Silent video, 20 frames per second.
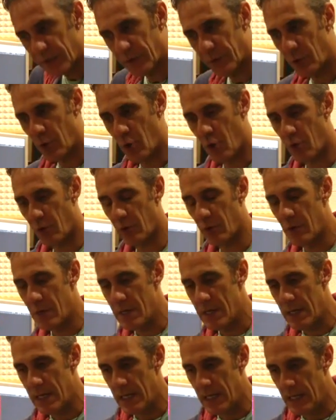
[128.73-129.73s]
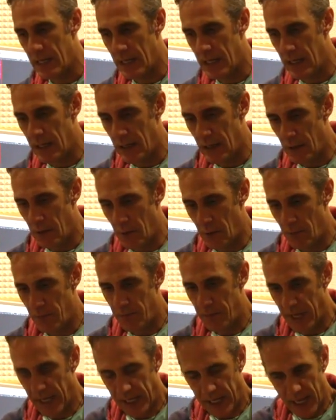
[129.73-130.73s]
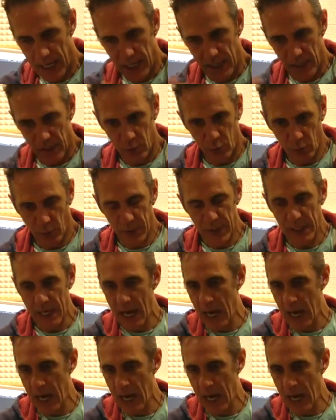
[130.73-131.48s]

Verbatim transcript: sonoro perché nel tour di